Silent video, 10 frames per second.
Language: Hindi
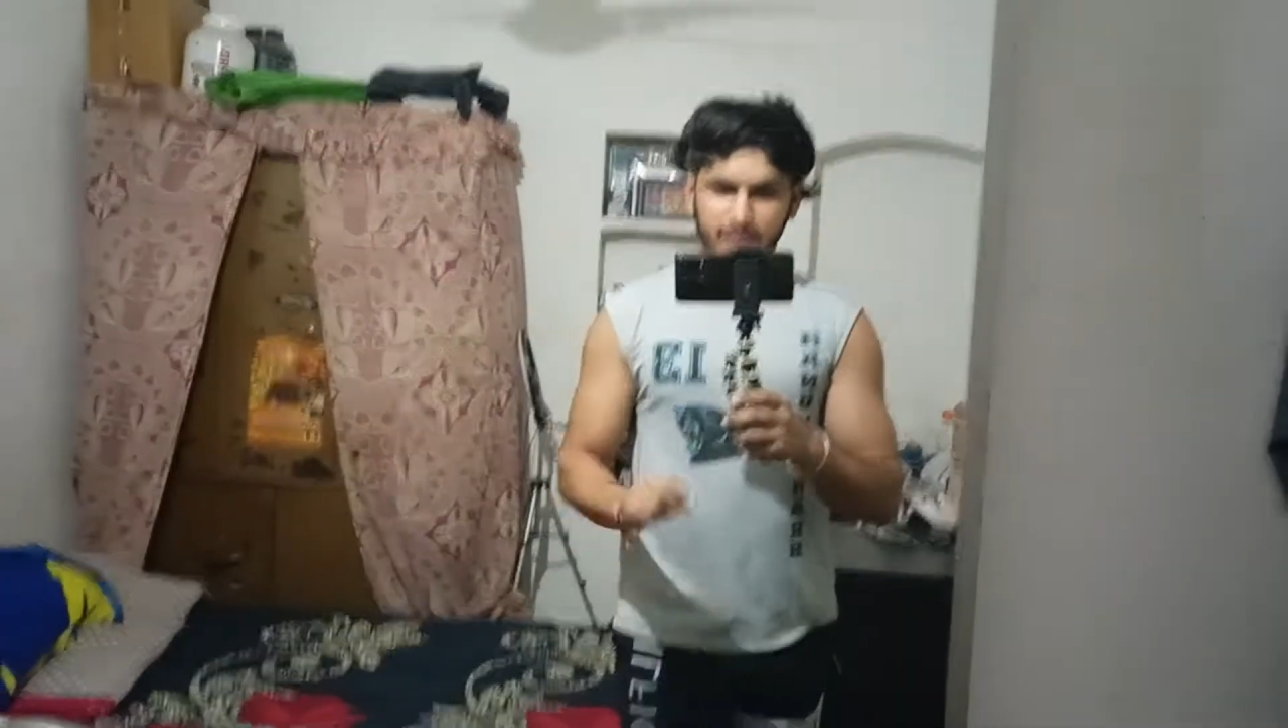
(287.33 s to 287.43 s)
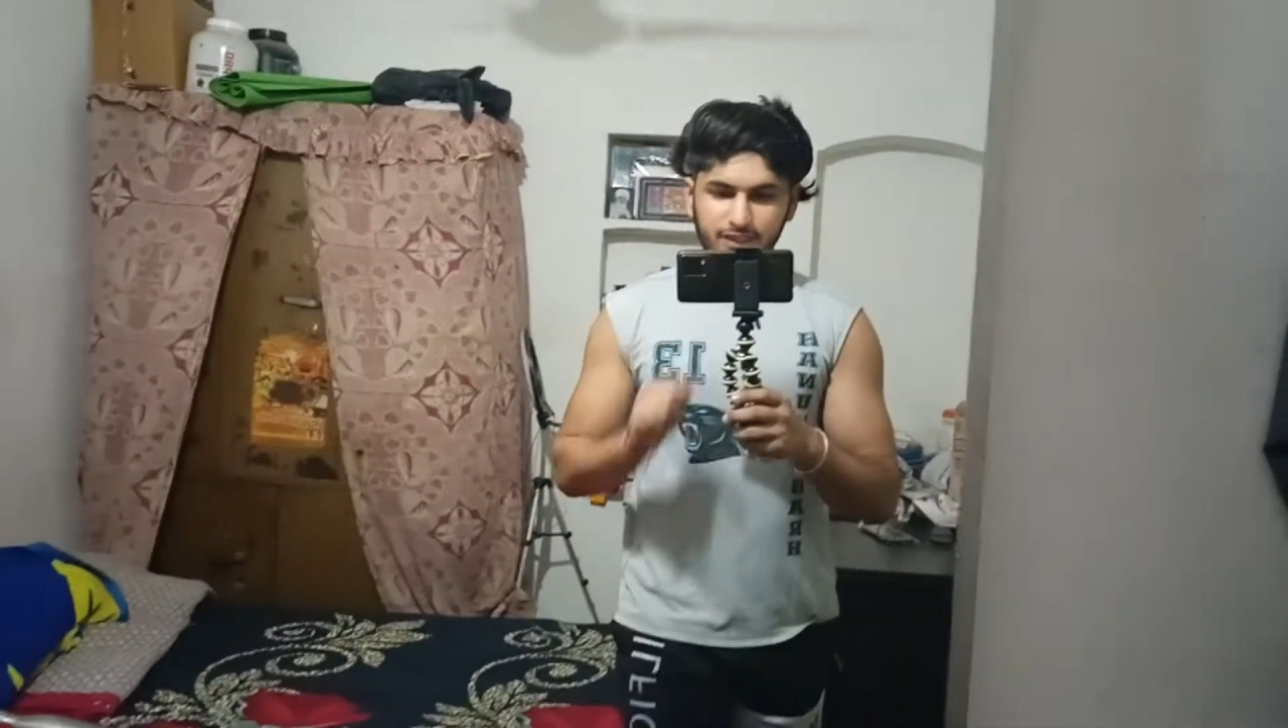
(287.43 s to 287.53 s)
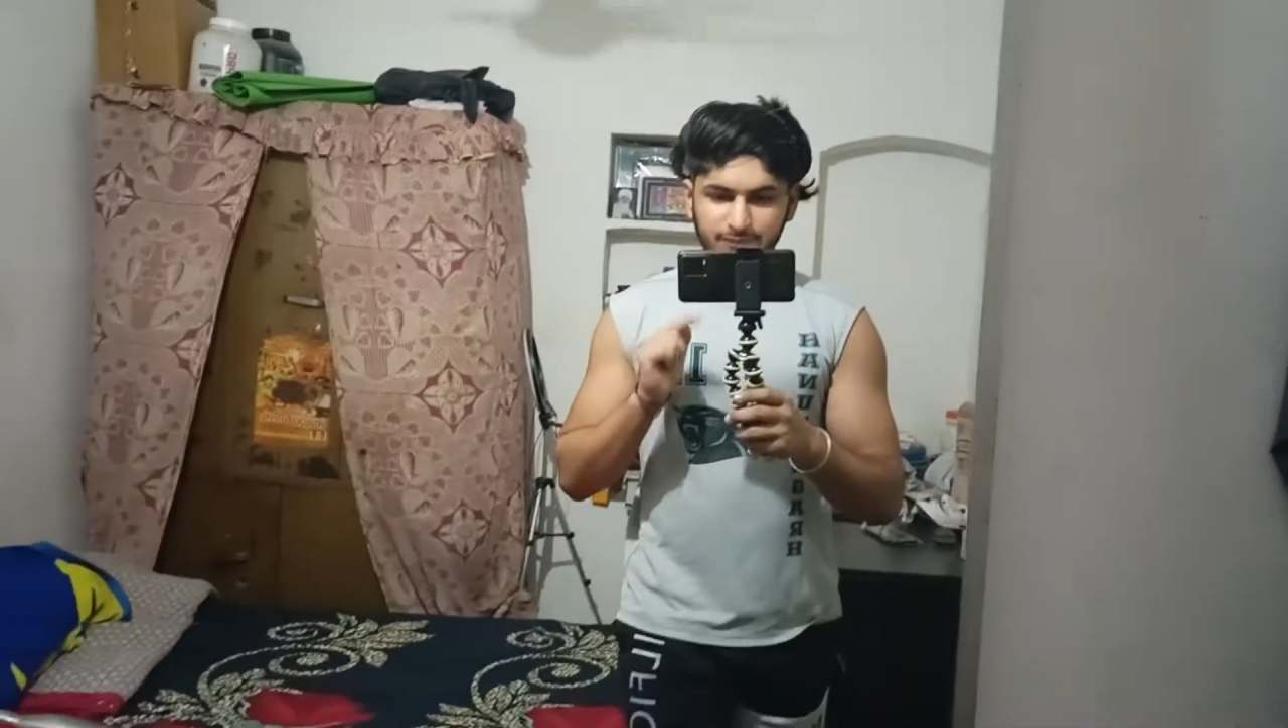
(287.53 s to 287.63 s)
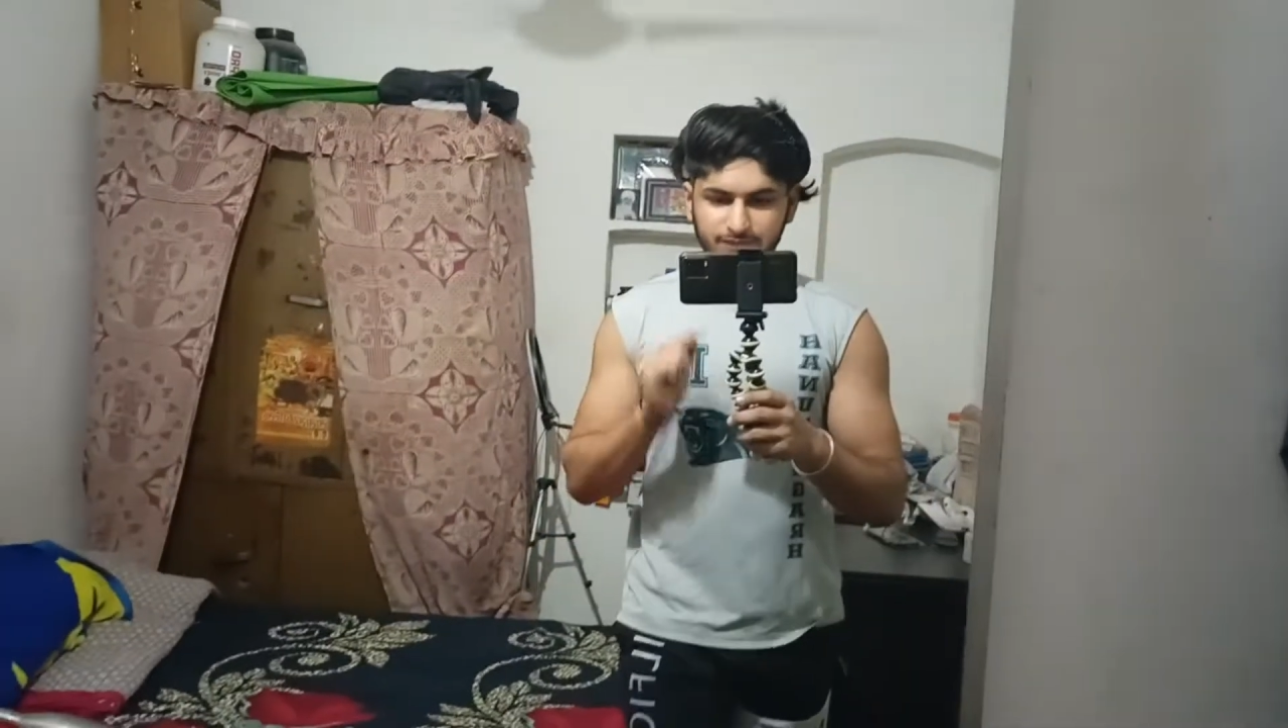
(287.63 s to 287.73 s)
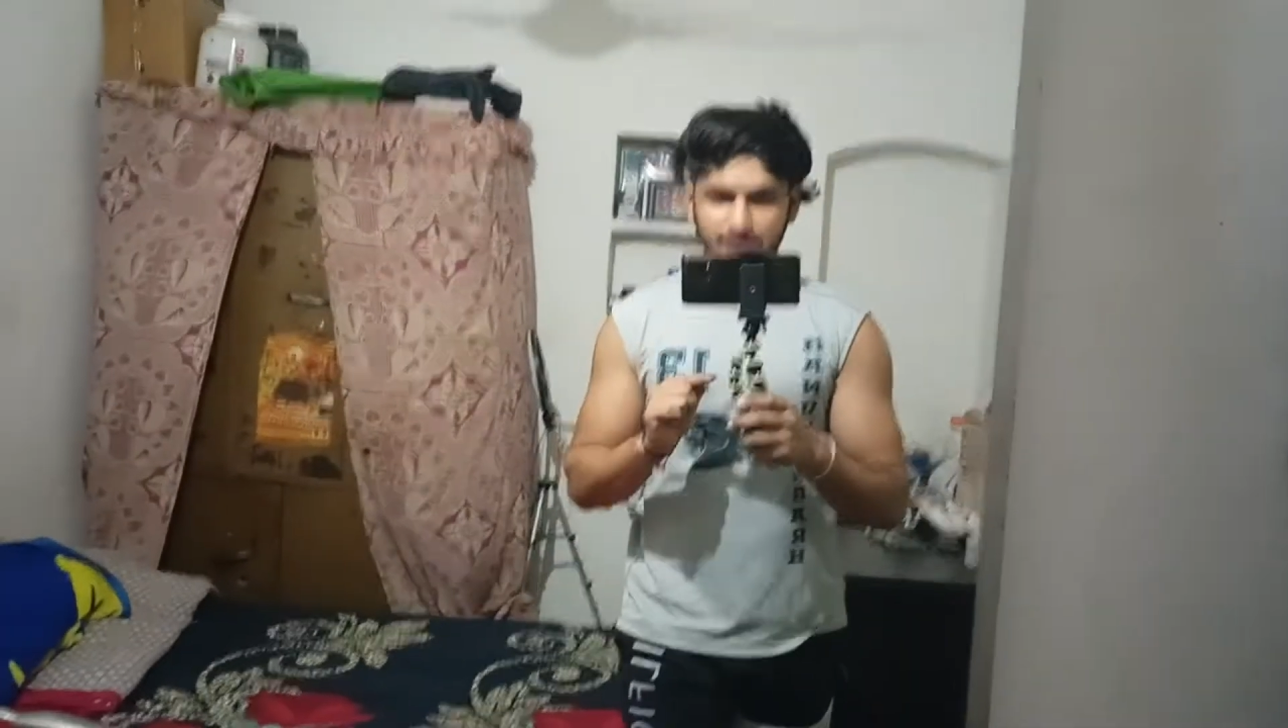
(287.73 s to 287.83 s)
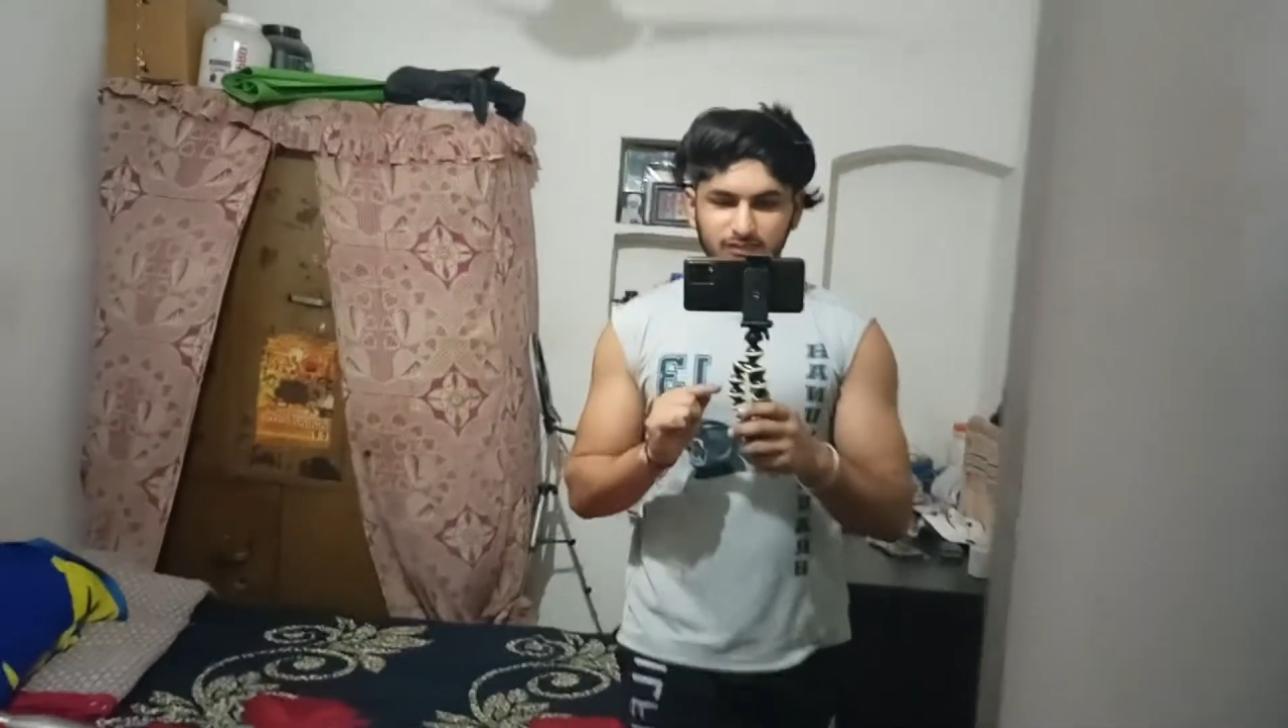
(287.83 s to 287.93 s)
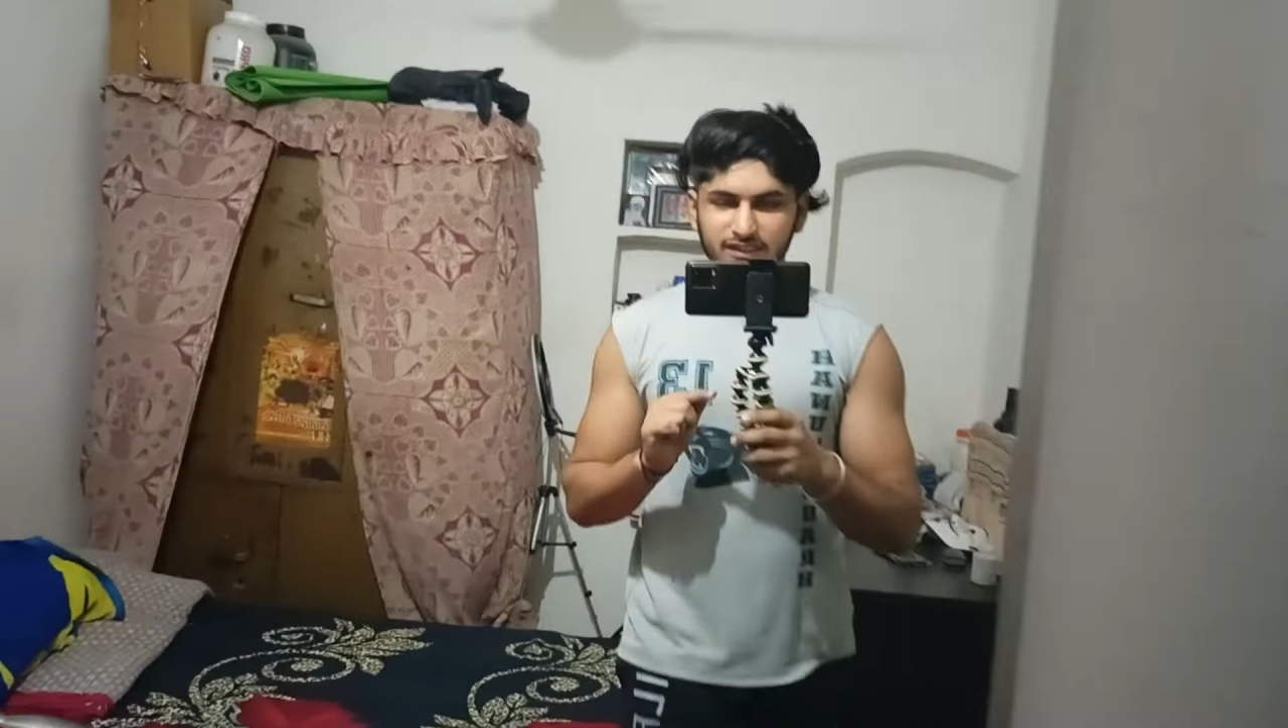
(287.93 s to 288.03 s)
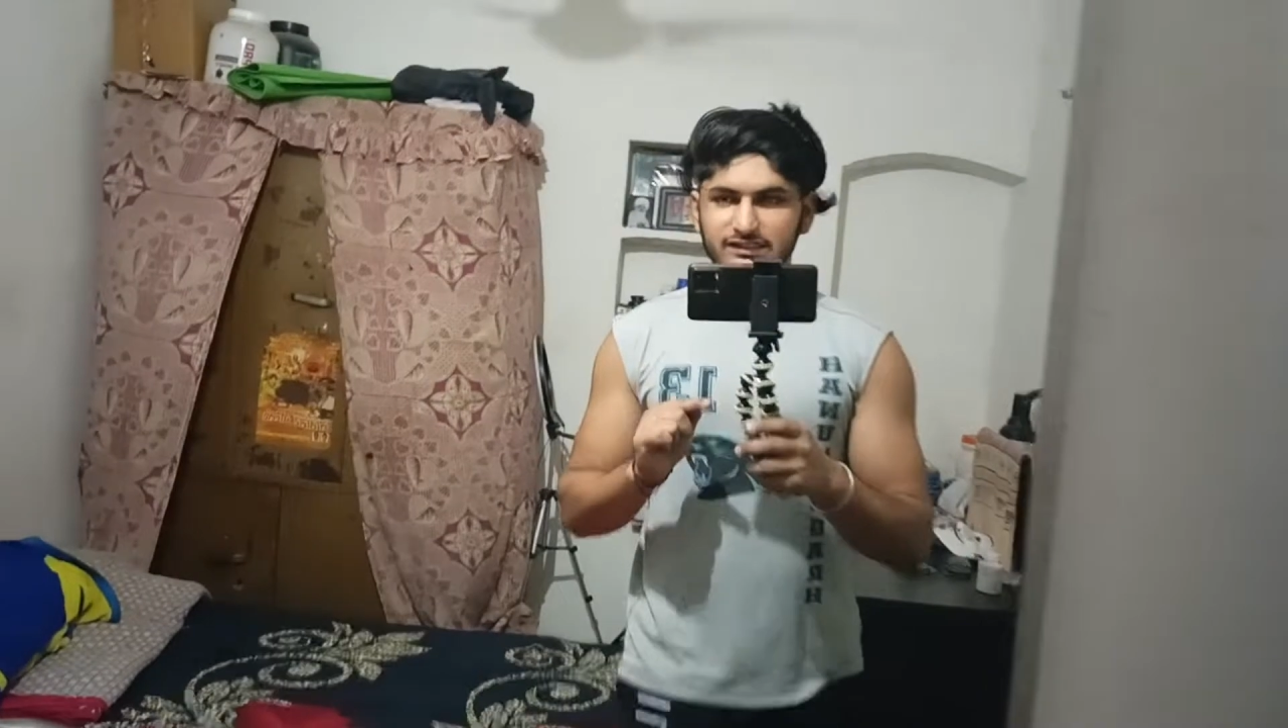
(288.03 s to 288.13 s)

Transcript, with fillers: एक भी धब्बा